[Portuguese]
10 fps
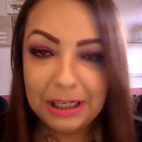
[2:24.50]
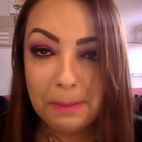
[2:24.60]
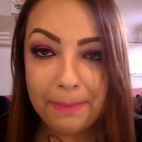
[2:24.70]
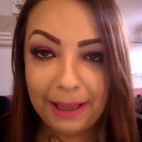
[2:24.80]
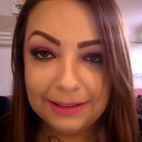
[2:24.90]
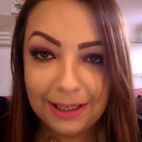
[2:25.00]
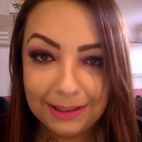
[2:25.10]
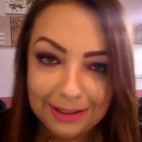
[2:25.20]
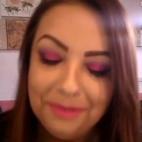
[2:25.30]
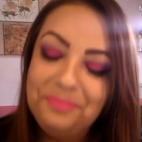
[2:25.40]
gripada
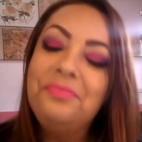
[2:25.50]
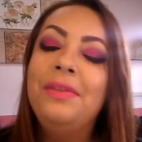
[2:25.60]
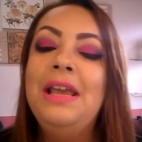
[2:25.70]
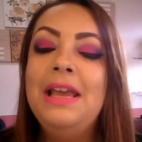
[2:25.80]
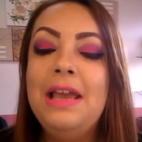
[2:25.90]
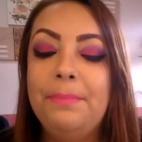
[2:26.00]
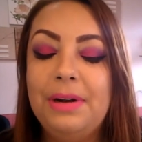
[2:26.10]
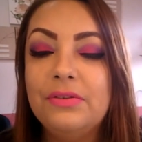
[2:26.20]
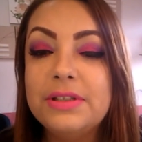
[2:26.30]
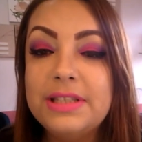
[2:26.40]
ainda.
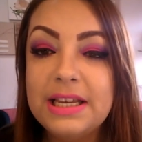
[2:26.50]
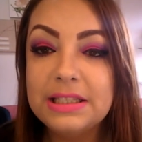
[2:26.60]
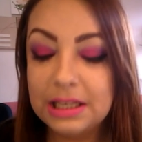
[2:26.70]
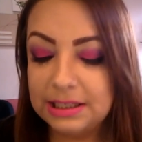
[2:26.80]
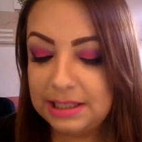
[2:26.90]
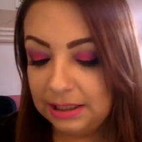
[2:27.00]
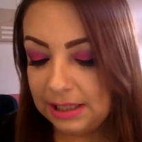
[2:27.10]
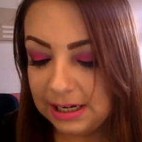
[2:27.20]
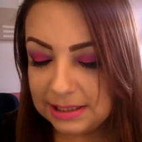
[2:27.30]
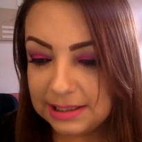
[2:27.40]
Para vocês que se
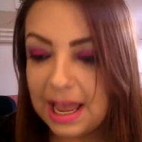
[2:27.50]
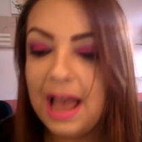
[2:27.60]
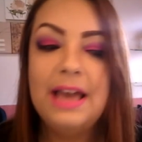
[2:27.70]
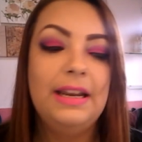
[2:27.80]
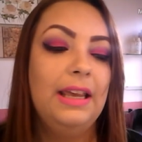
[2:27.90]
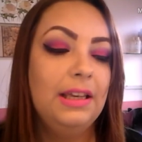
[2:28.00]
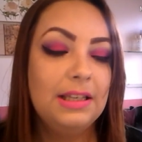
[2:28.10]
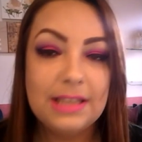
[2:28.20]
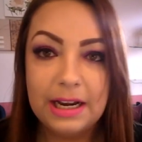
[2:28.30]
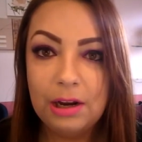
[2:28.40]
interessarem,
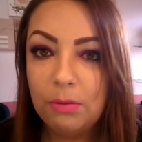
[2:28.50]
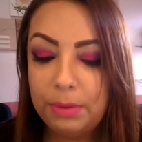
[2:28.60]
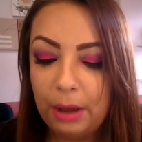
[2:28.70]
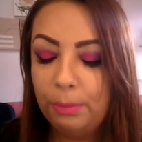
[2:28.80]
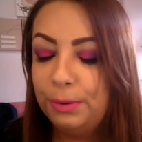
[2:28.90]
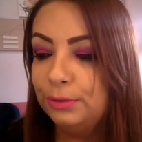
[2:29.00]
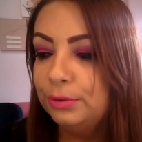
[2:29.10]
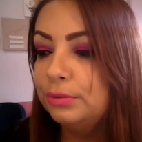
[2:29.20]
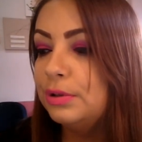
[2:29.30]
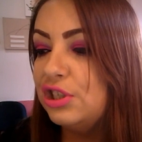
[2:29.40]
quiserem comprar o
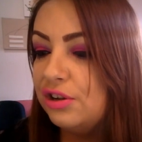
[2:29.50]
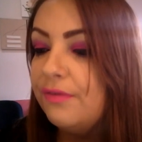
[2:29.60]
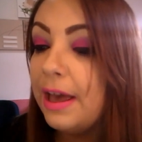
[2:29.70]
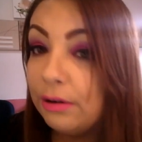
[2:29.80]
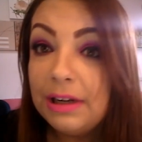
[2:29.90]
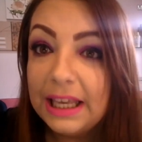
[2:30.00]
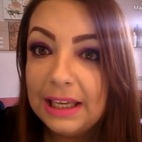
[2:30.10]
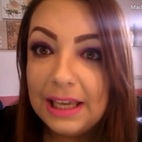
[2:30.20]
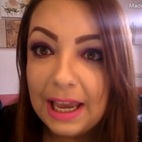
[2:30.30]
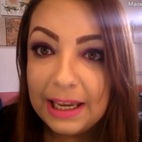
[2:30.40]
produto, se tiver o
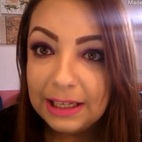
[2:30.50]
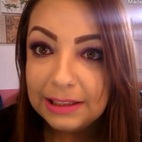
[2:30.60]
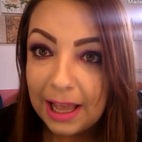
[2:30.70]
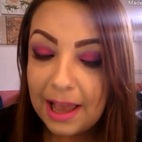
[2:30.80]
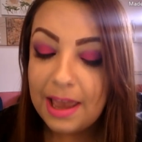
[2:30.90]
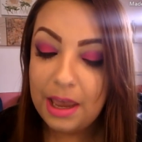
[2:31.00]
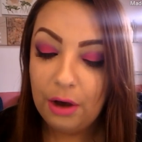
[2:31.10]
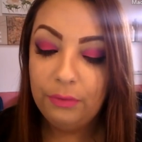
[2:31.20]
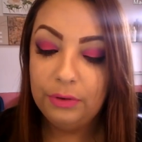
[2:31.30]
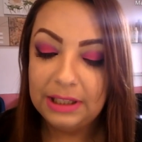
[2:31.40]
link ainda,
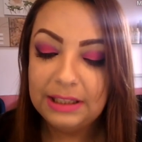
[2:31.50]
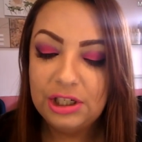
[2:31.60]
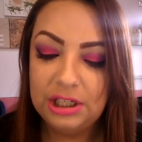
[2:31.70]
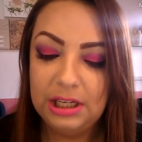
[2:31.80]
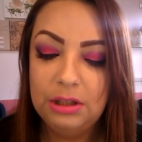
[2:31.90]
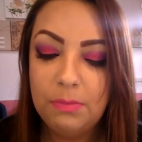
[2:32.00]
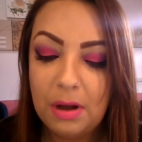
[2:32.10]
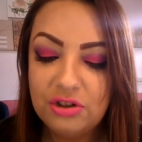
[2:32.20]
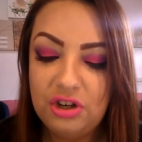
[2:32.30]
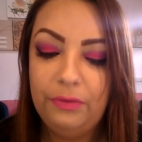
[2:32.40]
eu vou estar tá deixando aqui no
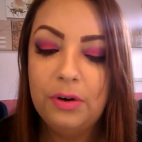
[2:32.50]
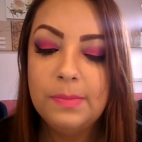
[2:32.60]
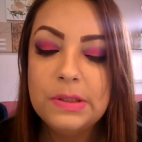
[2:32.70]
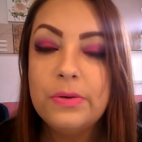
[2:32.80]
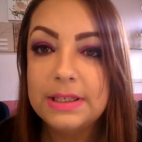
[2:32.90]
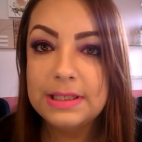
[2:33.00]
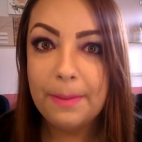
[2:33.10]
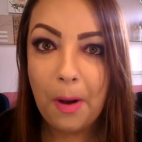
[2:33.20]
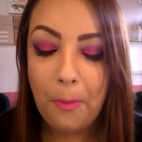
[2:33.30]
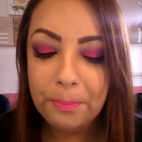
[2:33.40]
box de informações,
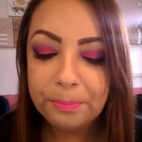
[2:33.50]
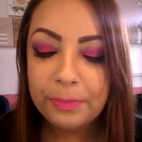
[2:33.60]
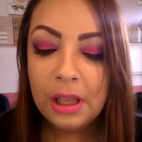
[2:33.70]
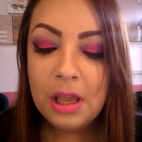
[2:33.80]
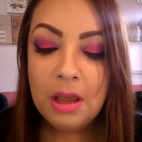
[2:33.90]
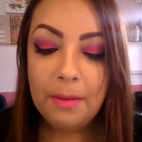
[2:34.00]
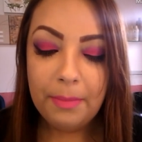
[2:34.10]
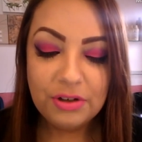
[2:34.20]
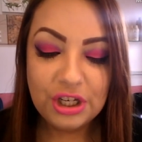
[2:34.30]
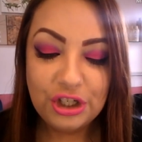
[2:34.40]
tá bom?
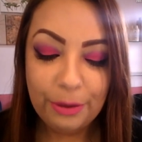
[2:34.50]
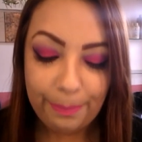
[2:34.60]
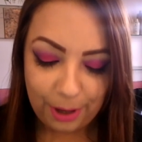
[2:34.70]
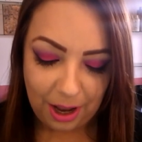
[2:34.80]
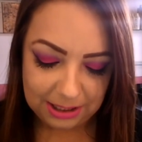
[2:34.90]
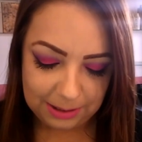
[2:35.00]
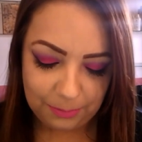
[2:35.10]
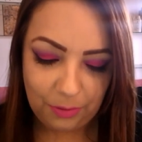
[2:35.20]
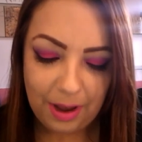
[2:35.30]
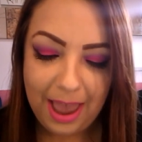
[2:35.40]
Bom, gente, o
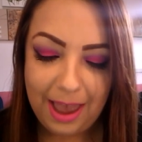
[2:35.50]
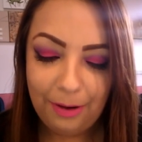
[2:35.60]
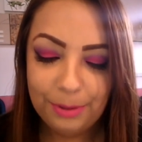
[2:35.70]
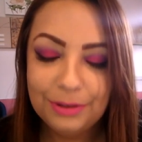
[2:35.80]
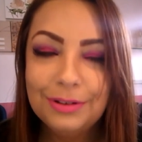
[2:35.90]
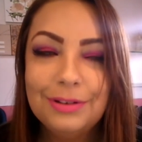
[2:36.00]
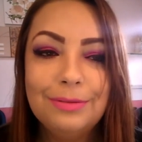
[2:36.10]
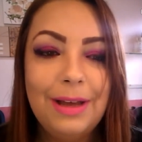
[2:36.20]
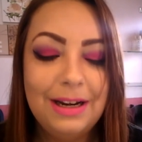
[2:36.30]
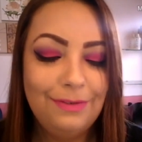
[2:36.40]
próximo é um
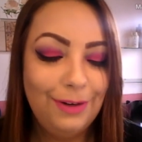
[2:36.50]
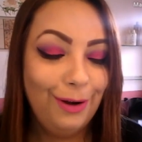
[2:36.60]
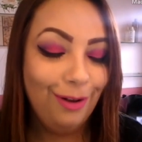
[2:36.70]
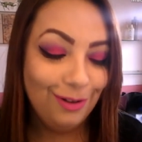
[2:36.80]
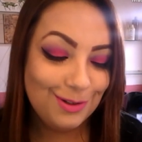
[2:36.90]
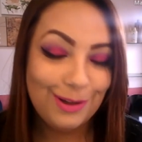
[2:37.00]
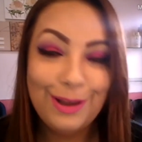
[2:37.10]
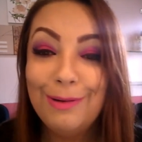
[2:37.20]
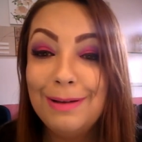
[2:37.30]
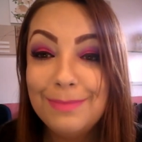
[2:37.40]
produto maravilhoso
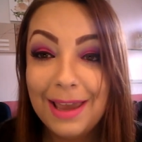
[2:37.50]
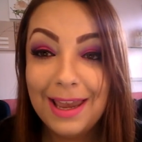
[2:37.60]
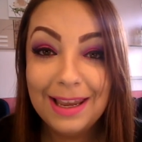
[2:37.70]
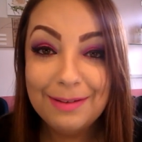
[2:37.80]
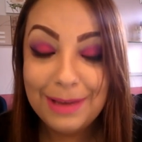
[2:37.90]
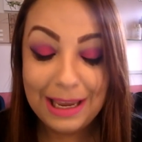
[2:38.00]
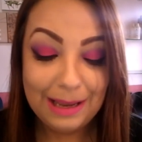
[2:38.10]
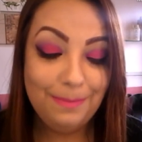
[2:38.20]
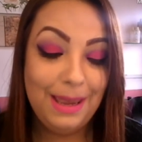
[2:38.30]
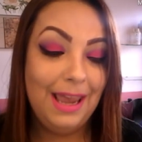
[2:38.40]
que eu amei,
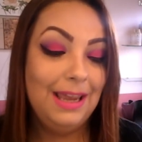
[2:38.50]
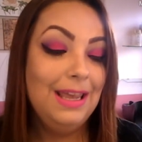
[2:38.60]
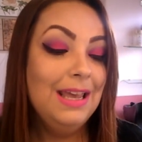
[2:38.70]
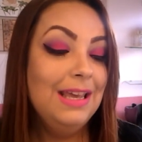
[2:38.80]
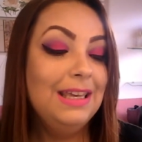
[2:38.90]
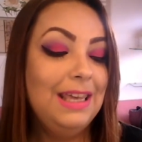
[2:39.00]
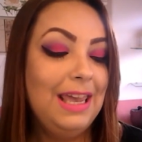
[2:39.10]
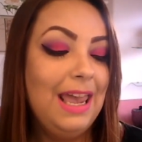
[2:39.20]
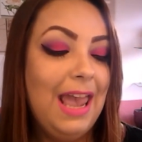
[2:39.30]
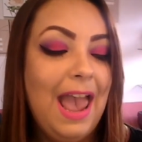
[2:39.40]
amei, amei,
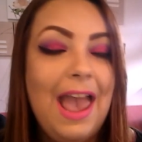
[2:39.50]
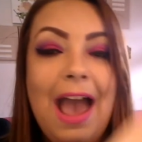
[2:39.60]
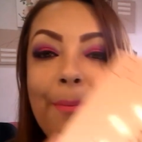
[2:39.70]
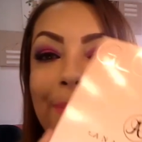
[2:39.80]
que é a